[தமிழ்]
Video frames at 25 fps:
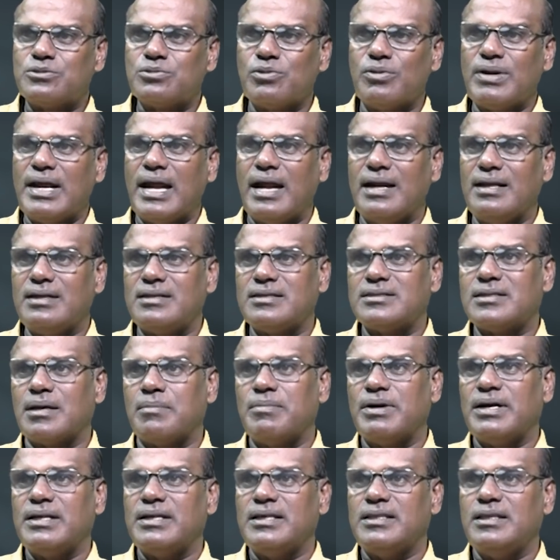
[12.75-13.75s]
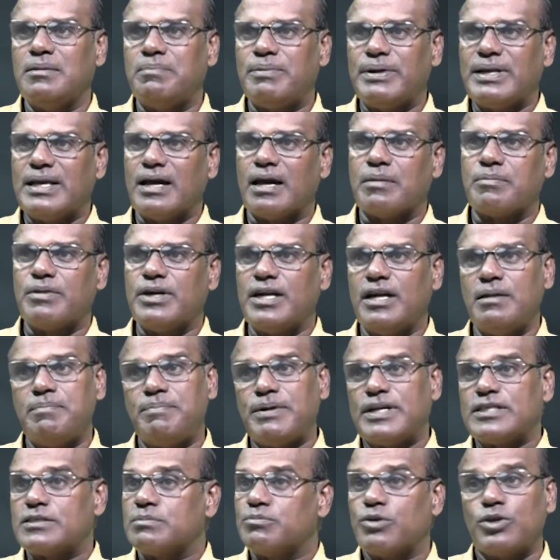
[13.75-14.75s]
சூரிய அடித்து சமூக நீதி பெரியார் மண்ணு
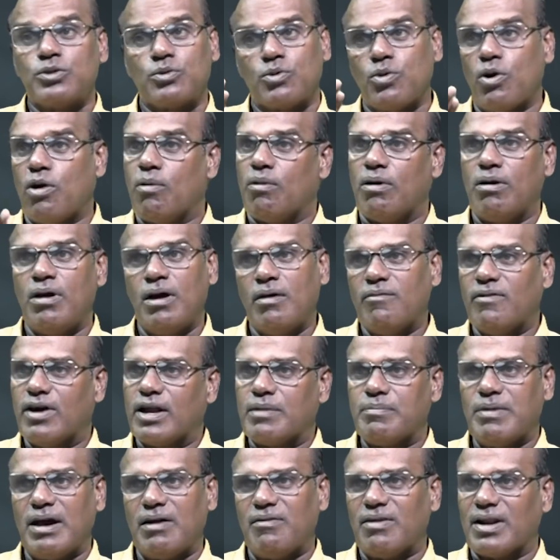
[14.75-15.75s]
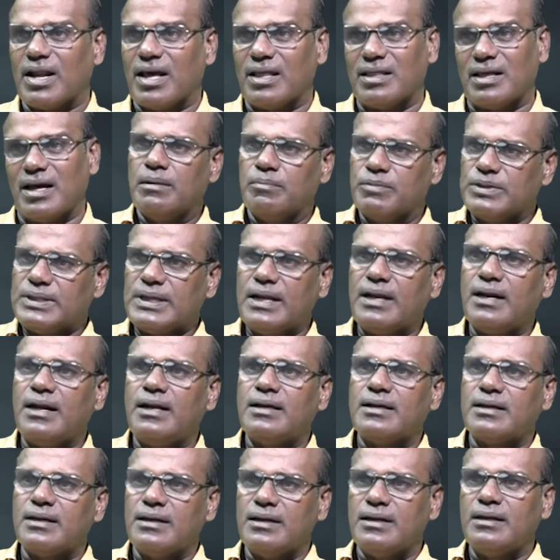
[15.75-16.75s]
பேசும்போது கோபம் வருமா வராதா
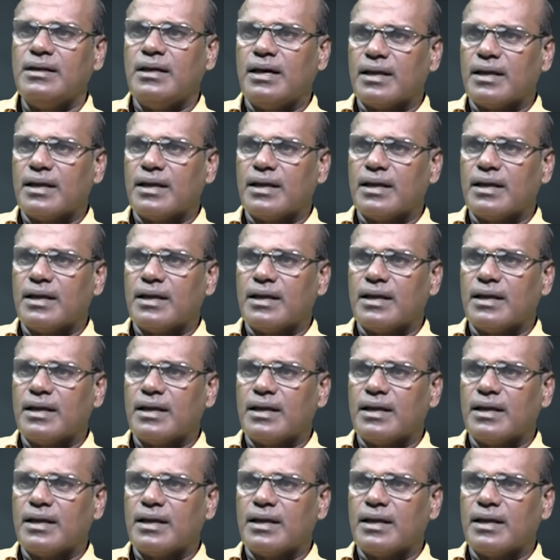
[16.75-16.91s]
முதிரையர்களுக்கு